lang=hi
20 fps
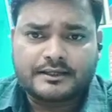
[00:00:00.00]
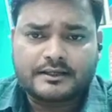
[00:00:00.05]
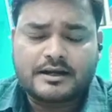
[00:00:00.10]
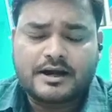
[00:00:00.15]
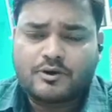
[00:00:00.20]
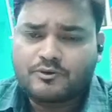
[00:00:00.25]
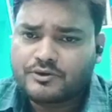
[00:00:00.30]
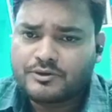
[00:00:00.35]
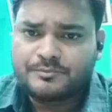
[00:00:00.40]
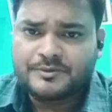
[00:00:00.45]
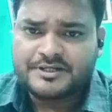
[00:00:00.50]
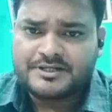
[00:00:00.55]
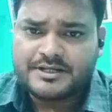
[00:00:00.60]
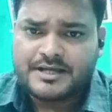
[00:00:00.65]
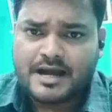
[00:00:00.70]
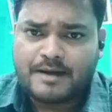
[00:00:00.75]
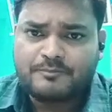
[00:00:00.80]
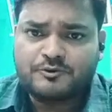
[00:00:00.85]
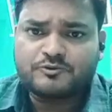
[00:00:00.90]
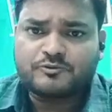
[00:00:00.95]
गांव की
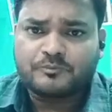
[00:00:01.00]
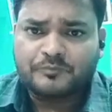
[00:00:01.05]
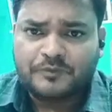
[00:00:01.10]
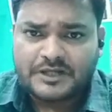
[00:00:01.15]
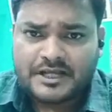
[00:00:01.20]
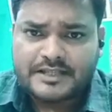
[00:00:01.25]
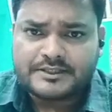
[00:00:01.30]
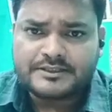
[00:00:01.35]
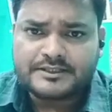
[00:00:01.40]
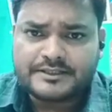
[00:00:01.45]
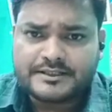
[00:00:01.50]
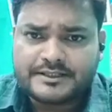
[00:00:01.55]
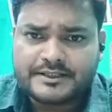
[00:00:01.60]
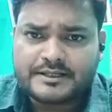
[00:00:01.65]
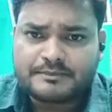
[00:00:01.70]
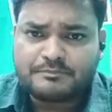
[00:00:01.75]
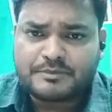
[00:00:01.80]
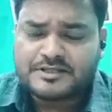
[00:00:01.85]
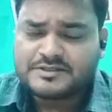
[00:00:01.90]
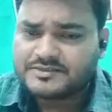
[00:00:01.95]
मिट्टी आपस में मिला देनी
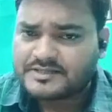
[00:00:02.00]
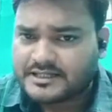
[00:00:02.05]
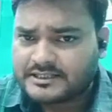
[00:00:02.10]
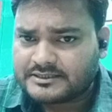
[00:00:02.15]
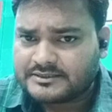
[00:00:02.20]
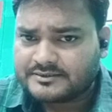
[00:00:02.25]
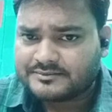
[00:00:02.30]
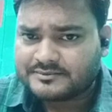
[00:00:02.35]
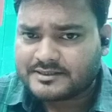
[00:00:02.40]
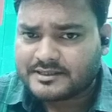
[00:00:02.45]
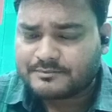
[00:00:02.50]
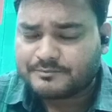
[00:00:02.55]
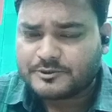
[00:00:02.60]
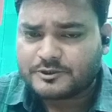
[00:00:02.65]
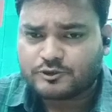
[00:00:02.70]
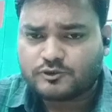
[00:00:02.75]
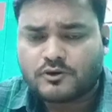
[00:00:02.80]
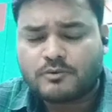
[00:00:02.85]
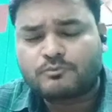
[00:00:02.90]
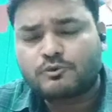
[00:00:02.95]
है पंचायत स्तर पर
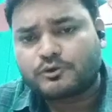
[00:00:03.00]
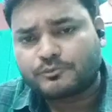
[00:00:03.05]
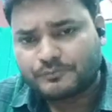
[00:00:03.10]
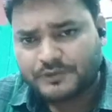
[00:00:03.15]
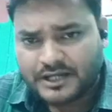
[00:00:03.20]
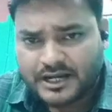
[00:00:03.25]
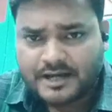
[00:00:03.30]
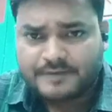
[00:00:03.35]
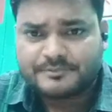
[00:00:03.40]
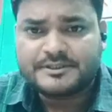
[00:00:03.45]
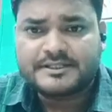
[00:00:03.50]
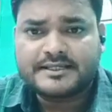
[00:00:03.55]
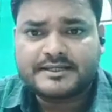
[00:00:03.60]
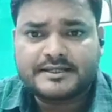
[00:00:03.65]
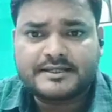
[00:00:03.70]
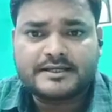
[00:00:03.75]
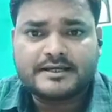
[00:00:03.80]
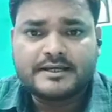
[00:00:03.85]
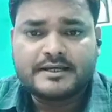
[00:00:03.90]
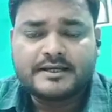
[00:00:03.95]
तो हम लोग मिला भी
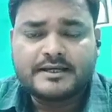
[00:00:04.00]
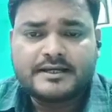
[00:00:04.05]
देंगे